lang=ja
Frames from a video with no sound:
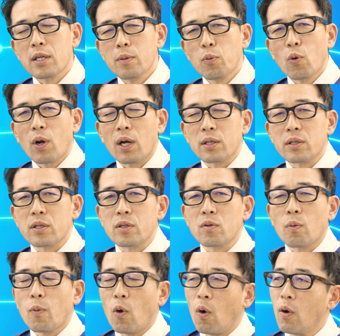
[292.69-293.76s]
規模感っていう
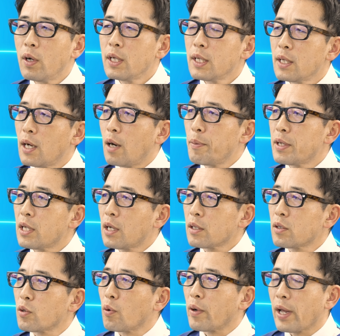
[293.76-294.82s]
のも
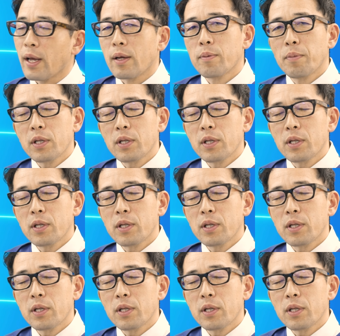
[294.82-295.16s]
アメリカっていうのはね、